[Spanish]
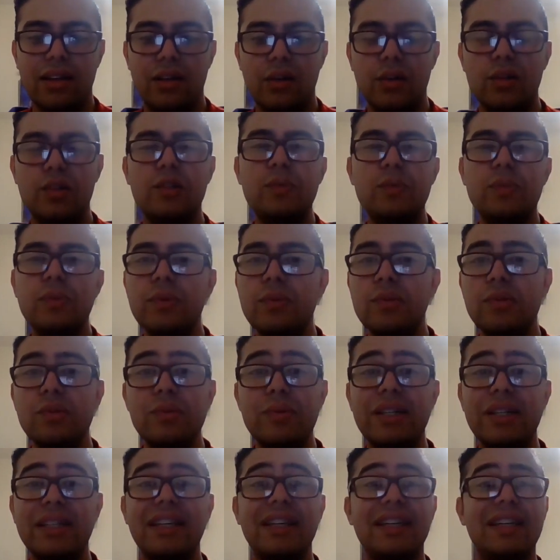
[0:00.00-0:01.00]
nosotros
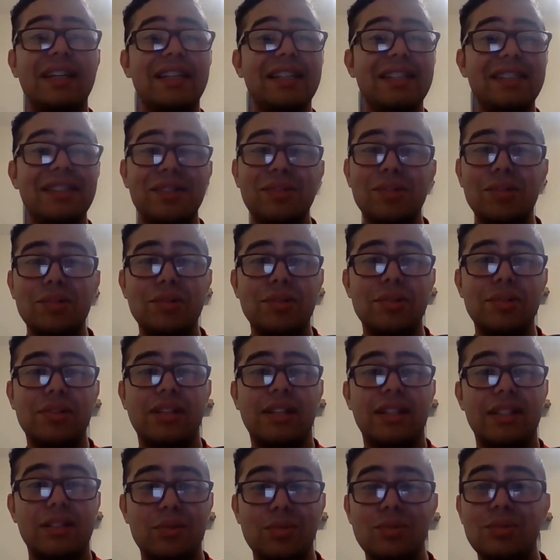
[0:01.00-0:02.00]
podemos ver que Cristo,
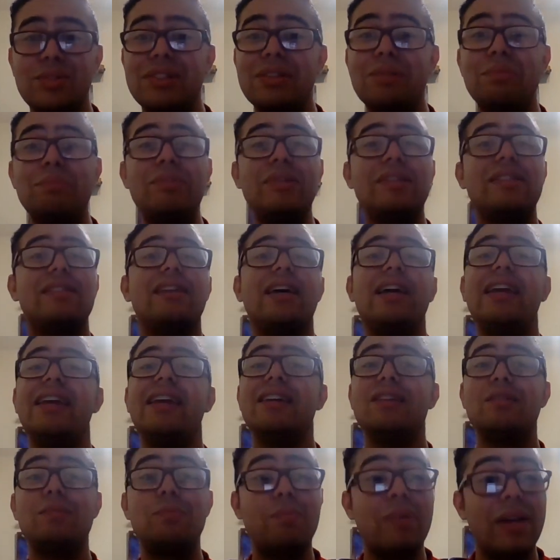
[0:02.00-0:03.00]
Jesús, siempre está
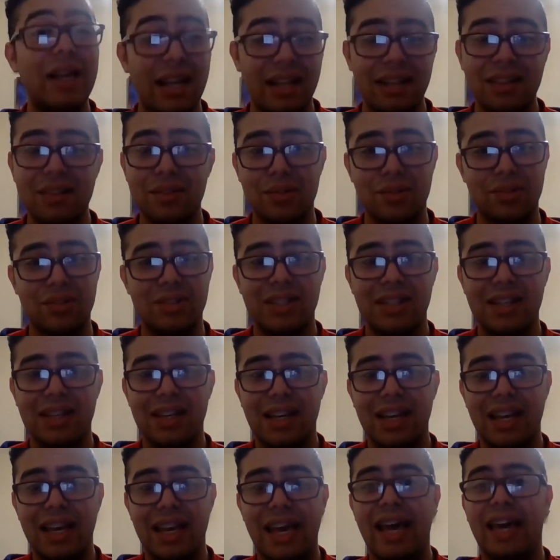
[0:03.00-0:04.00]
ahí esperando
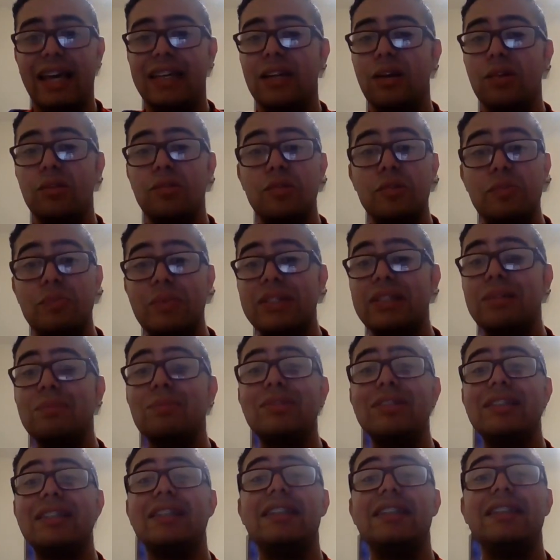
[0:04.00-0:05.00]
a que nosotros
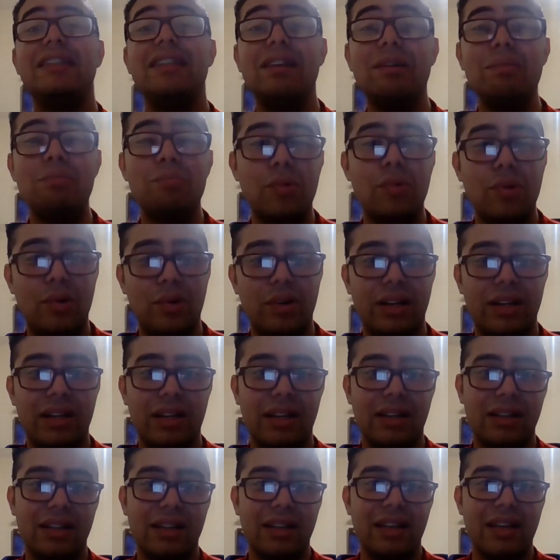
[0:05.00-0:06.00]
pasemos ese tiempo con
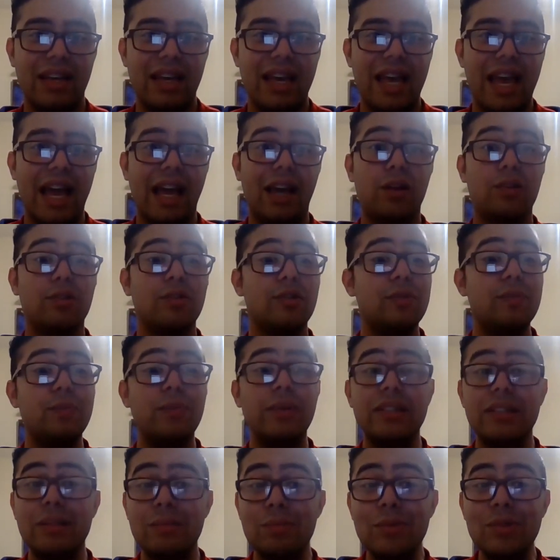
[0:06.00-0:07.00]
Él a que nosotros
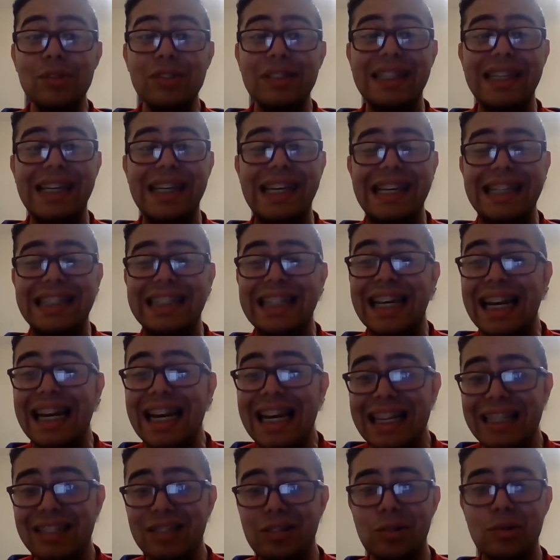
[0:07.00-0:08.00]
pasemos esa
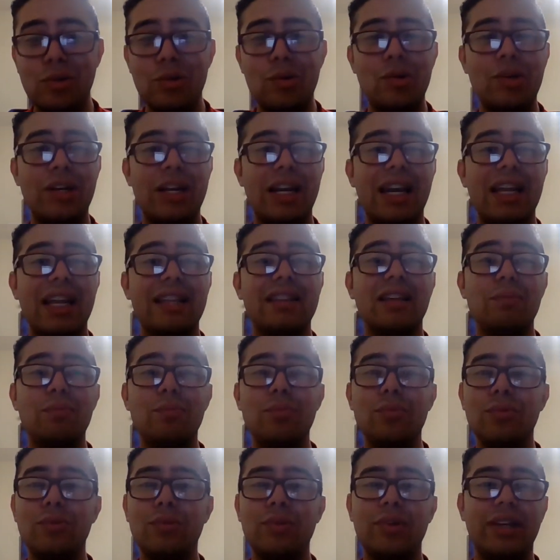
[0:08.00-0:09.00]
relación con Él a tal
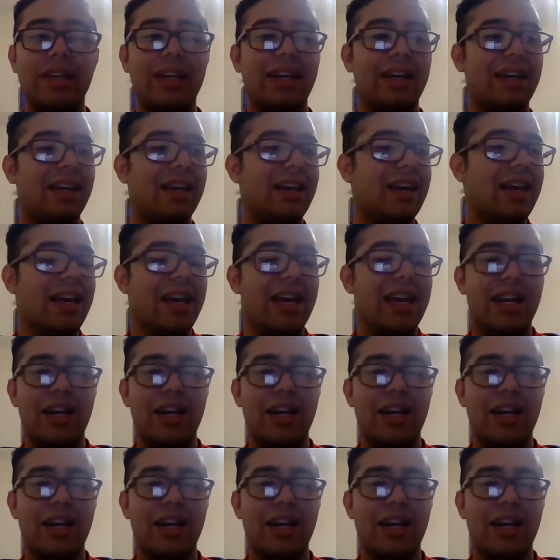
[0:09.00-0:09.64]
punto que,